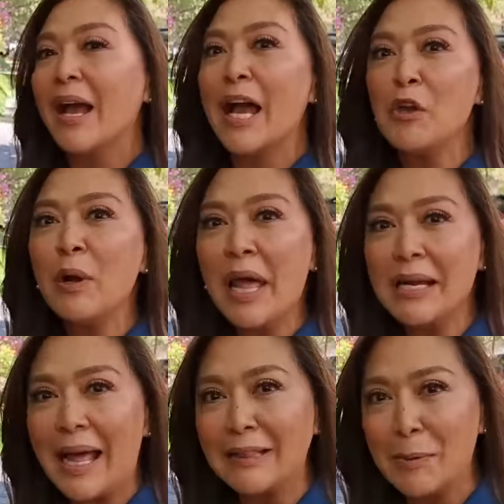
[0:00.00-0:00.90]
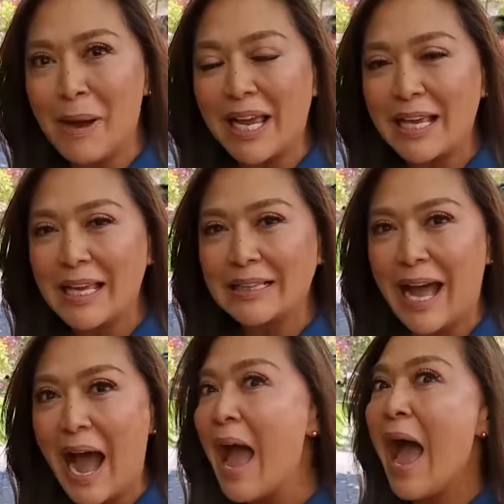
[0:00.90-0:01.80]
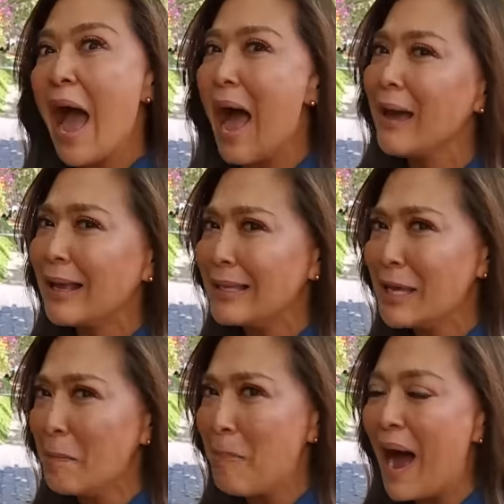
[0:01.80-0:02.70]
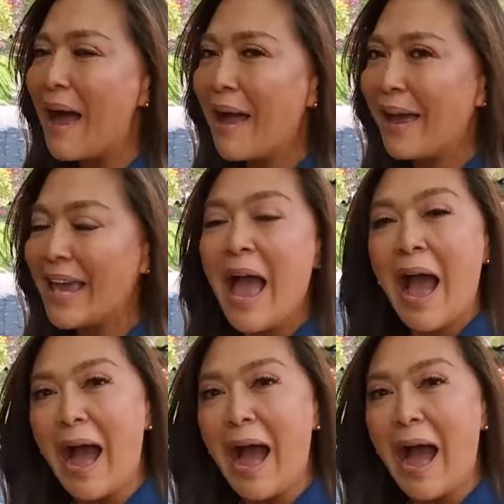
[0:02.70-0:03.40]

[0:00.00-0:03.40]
Ngayon lang natin makikita ang kanyang bahay,